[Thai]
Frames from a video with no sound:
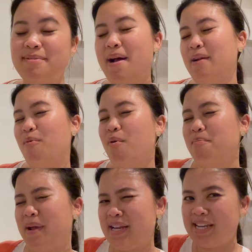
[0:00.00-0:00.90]
จะพาทุกคน
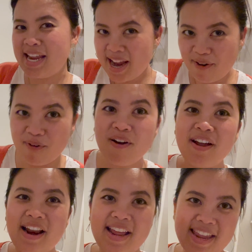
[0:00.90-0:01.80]
ไปเที่ยว
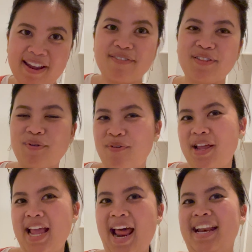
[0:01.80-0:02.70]
ในเกียวโตด้
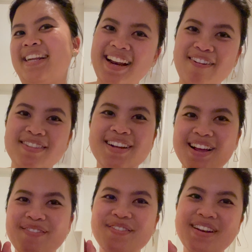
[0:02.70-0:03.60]
วยกันเราเจอ
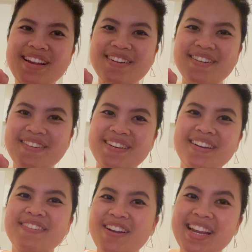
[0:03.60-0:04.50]
กันพรุ่งนี้ทุกคน
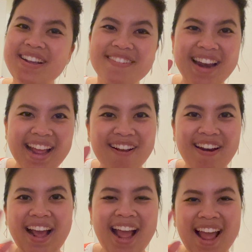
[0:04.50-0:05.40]
วันนี้คุณนายก่
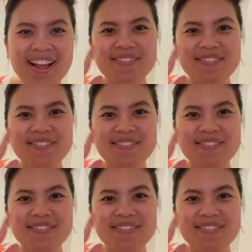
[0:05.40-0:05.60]
อนนะคะ